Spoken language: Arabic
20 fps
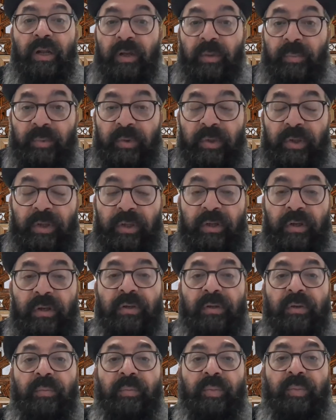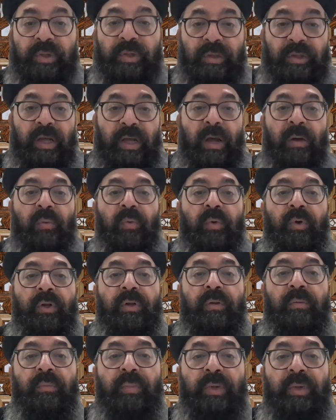القبطية بتتكون
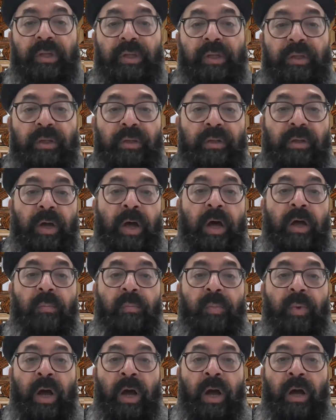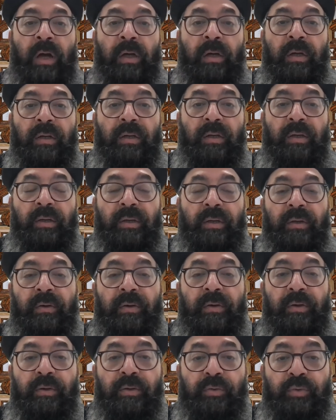من أربع
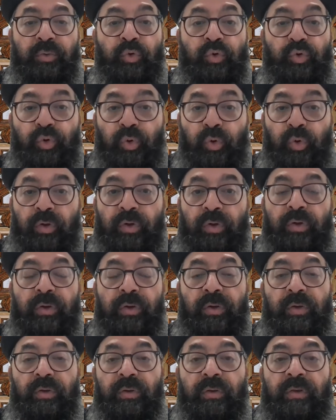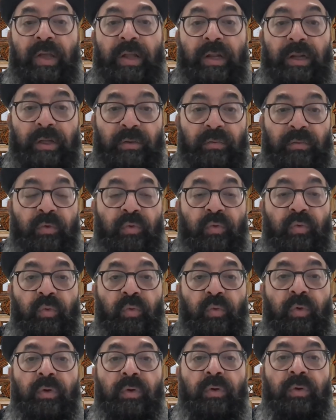آه، أشهر ثلاث
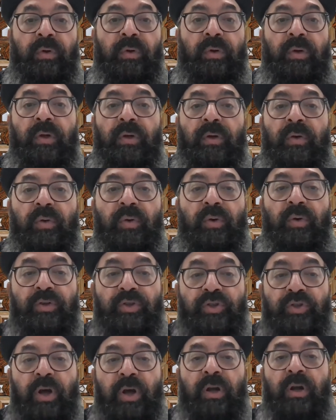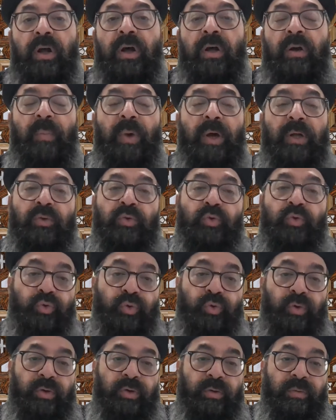فصول كل شهر أربع
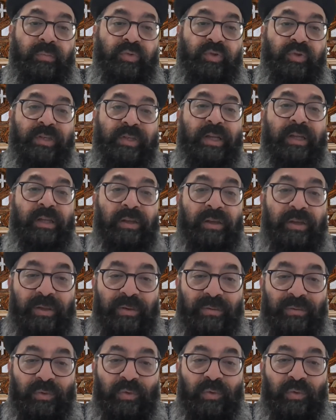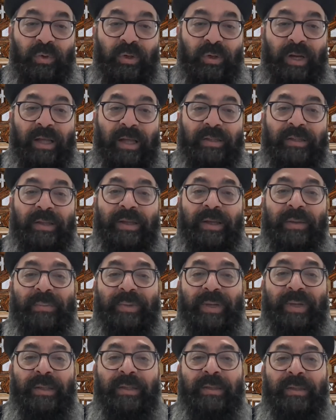أشهر مش زي الفصول العادية
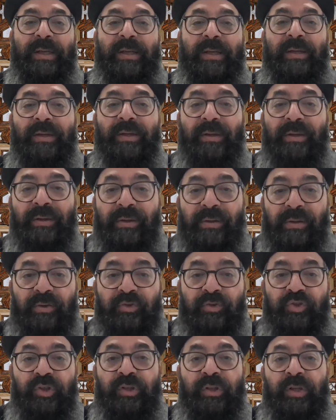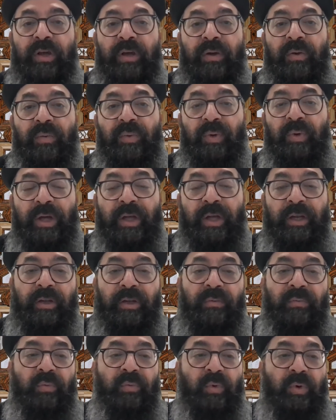بتاعتنا آه، شتاء
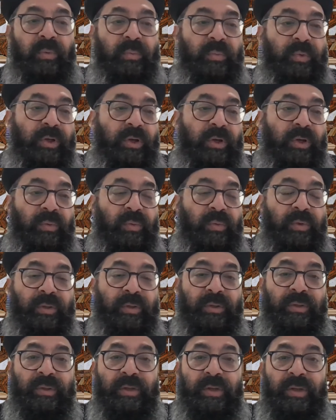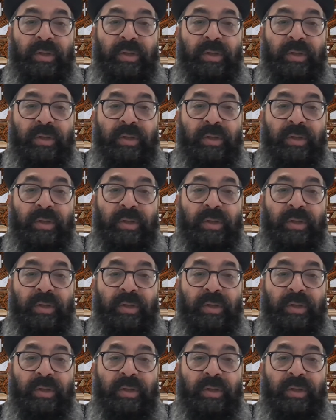وخريف وربيع و...